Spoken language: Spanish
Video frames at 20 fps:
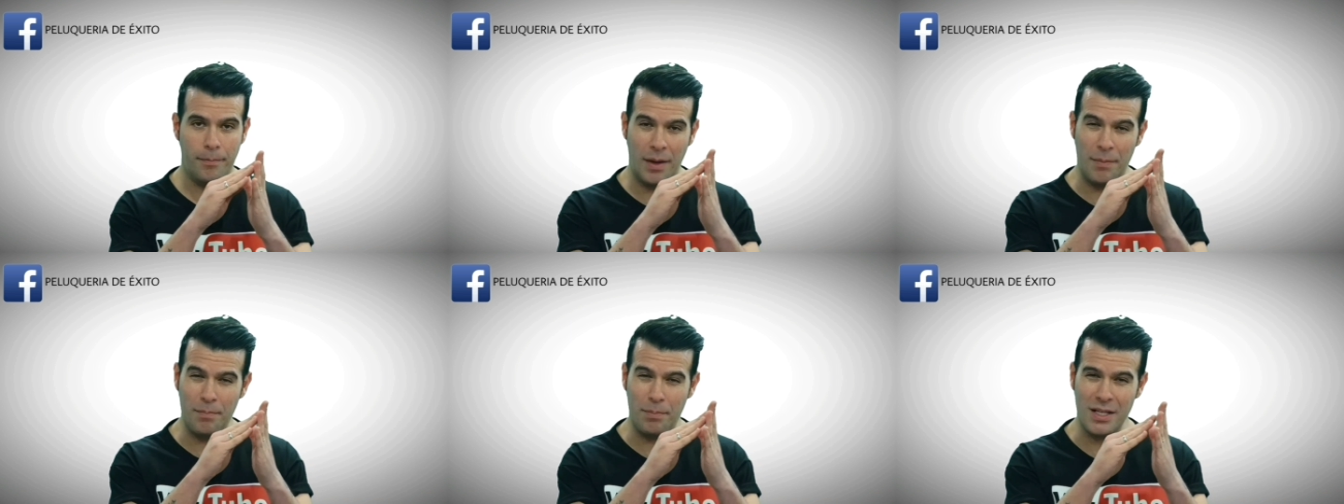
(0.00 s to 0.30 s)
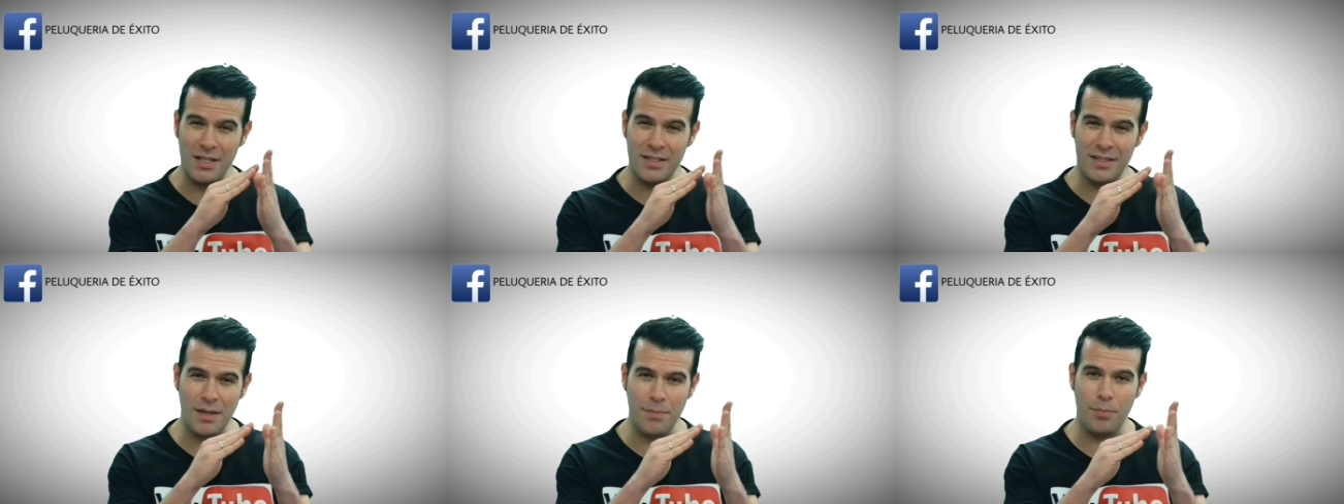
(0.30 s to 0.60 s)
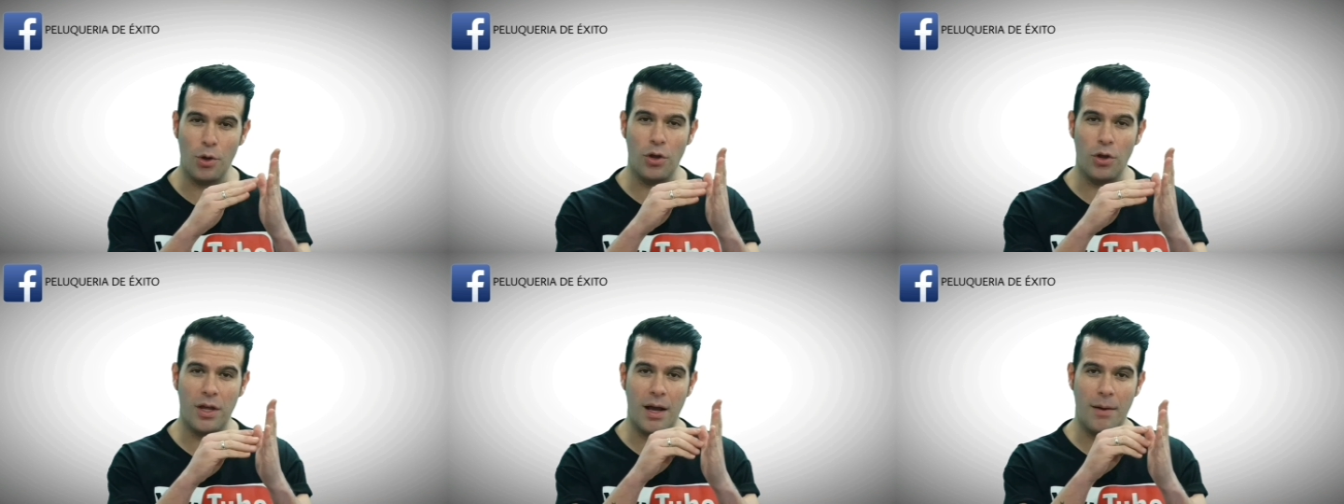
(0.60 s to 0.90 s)
en
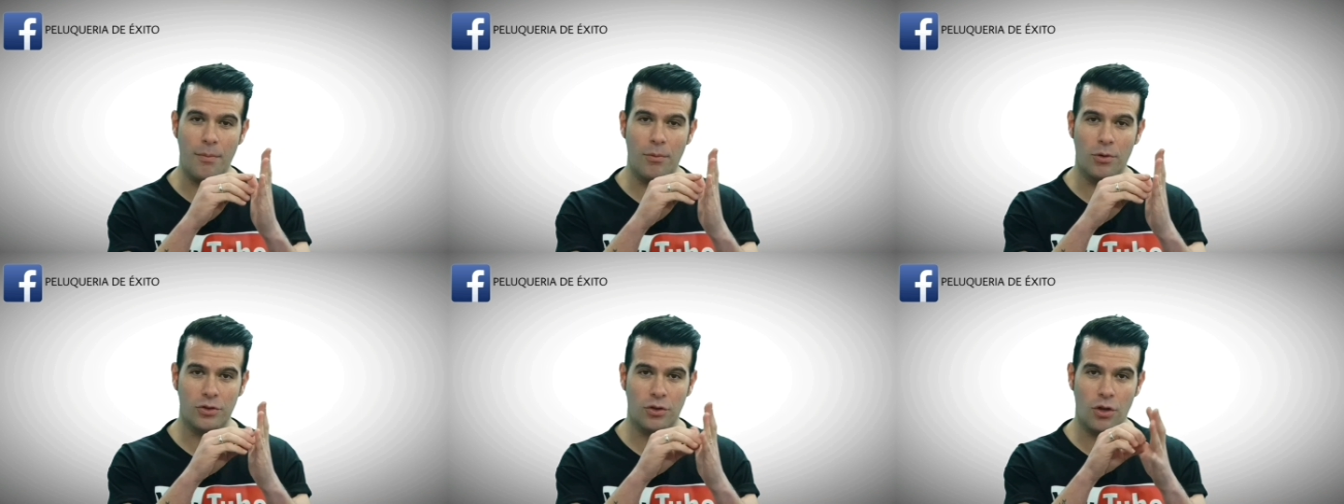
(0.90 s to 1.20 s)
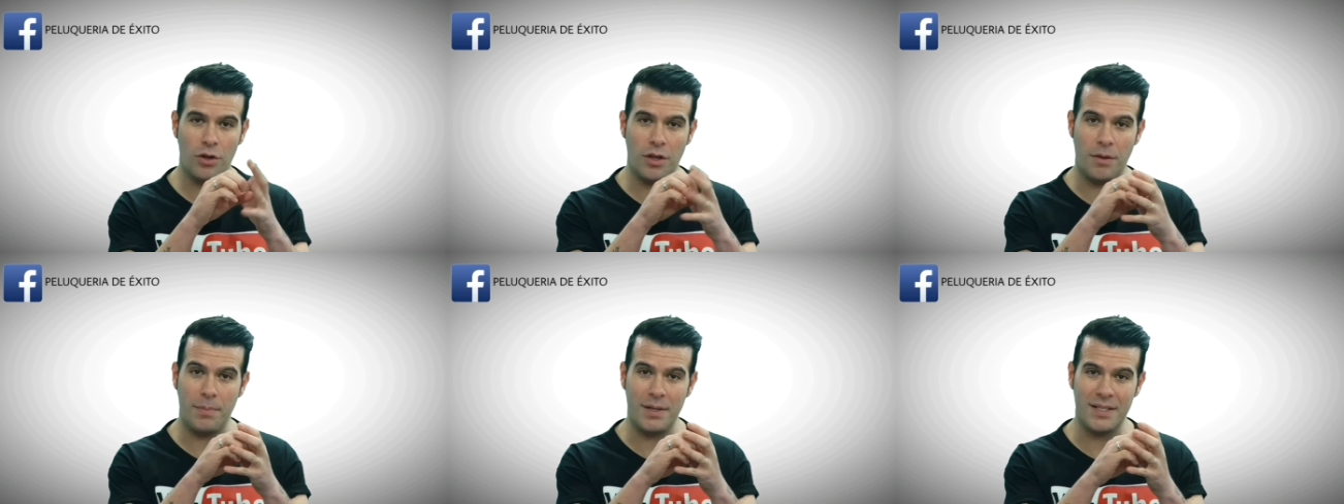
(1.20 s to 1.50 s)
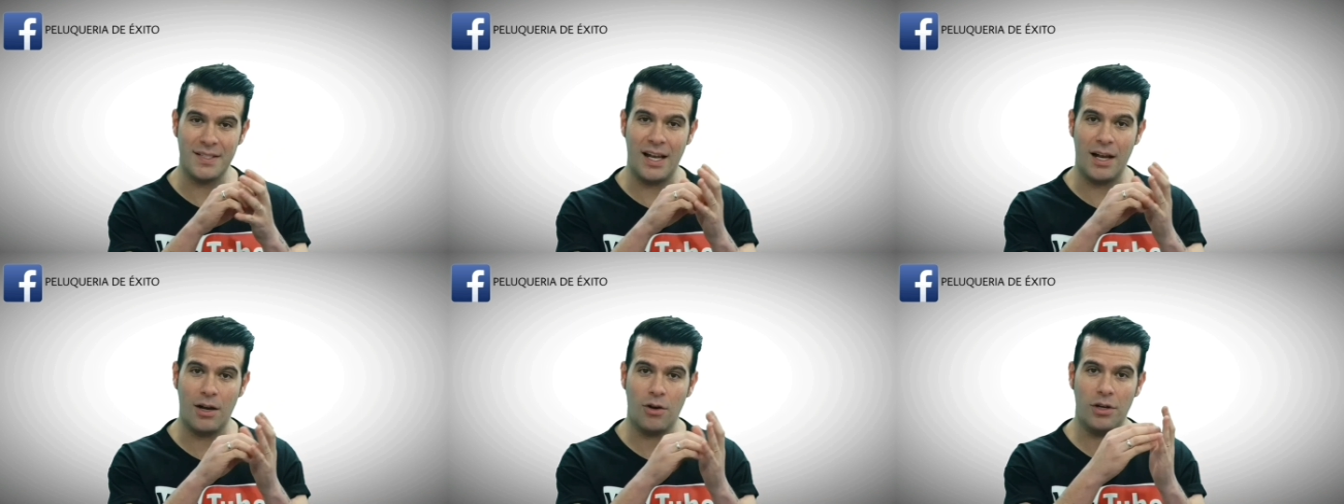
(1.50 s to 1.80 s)
principio, digamos, donde
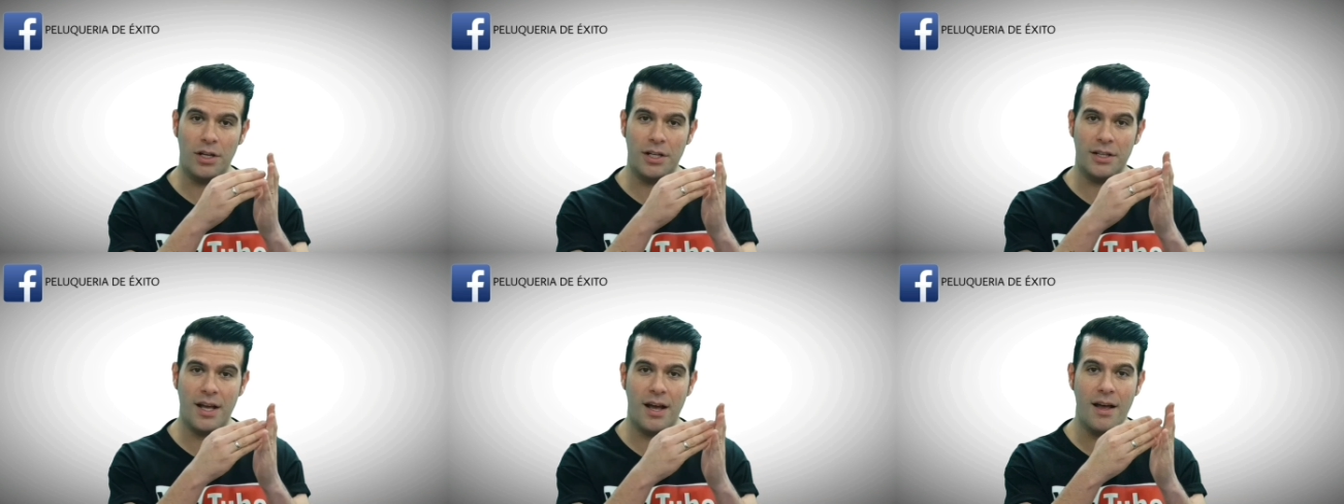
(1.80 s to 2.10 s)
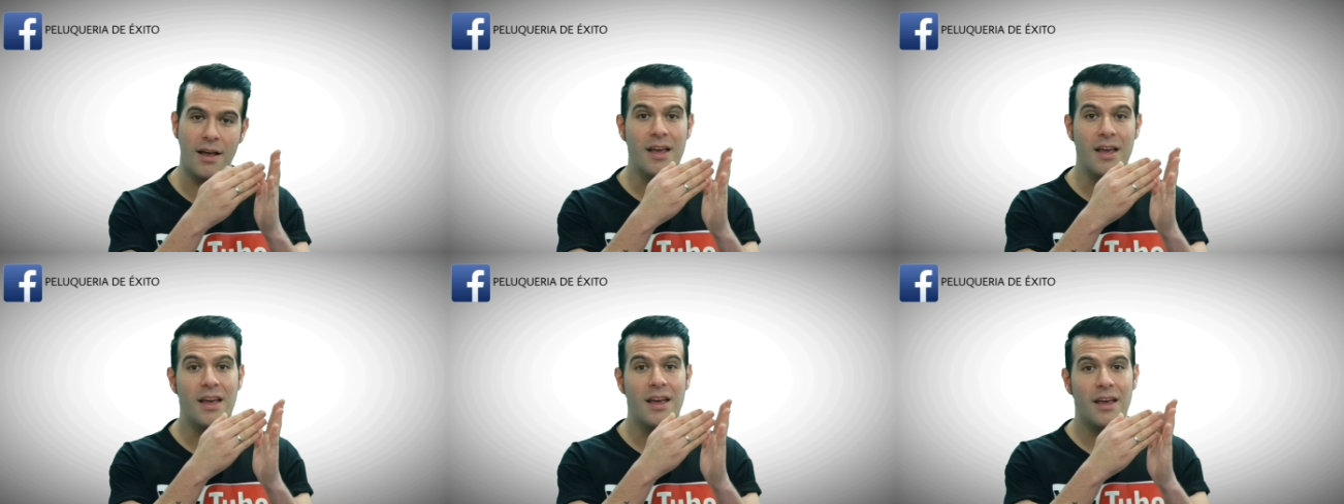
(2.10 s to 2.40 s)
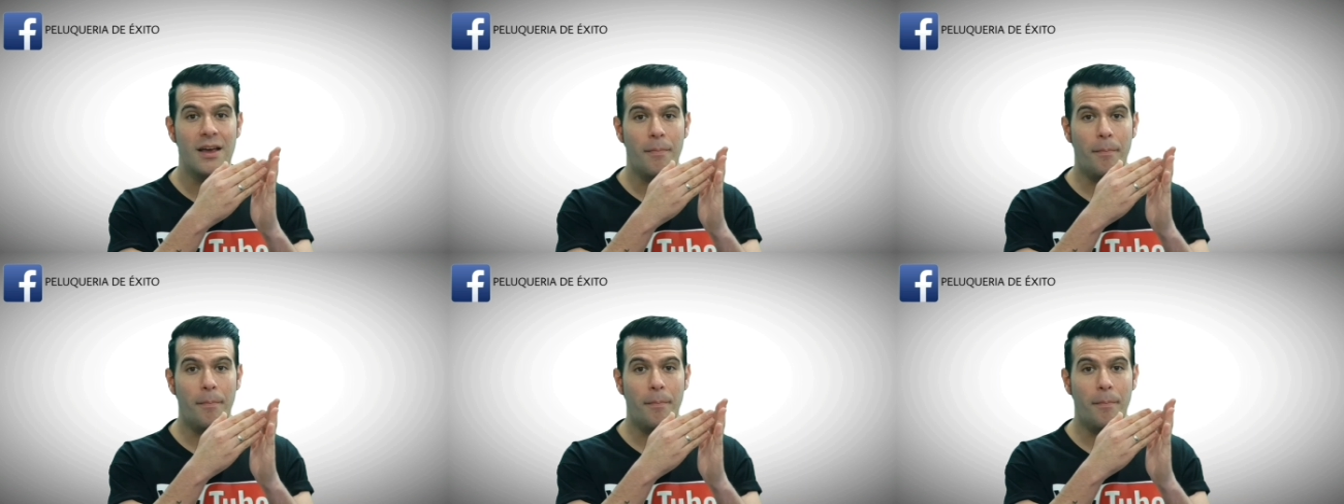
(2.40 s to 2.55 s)
empieza la coleta,